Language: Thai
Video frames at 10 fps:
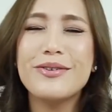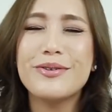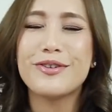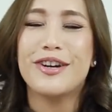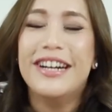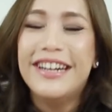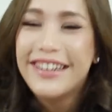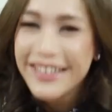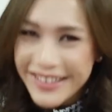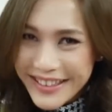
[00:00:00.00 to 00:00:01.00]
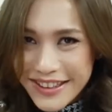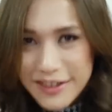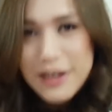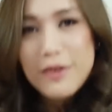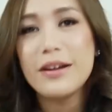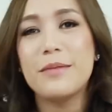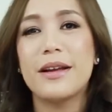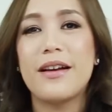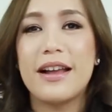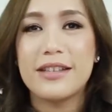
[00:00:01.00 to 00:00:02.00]
อยู่วันนี้ไป
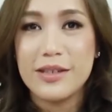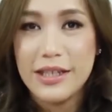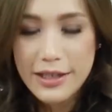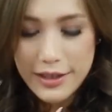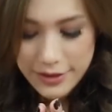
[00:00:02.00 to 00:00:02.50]
ก่อนแล้วสวัสดี